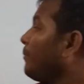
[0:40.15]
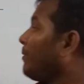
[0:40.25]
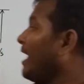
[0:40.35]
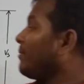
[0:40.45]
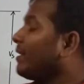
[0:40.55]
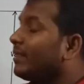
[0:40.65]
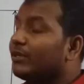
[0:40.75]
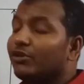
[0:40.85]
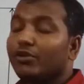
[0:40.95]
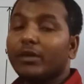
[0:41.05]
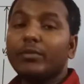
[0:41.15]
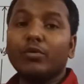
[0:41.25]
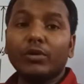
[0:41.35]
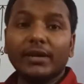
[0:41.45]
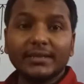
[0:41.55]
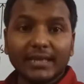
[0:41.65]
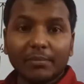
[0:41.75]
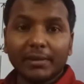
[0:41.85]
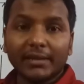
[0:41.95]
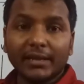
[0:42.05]
প্রাইমারিতে যখন আমি ভোল্টেজ
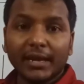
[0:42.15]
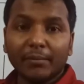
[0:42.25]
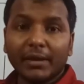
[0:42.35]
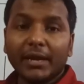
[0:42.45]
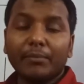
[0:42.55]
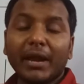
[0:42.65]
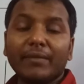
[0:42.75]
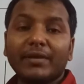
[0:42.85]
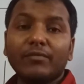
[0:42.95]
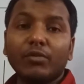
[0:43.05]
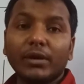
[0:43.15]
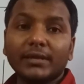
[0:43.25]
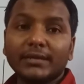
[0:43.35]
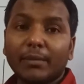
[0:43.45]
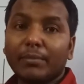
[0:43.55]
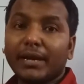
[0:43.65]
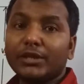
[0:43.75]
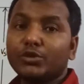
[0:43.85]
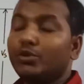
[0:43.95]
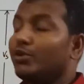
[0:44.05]
সাপ্লাই দিলাম প্রাইমারি ভোল্টেজ সাপ্লাইয়ের
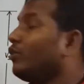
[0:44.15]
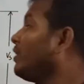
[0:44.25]
জন্য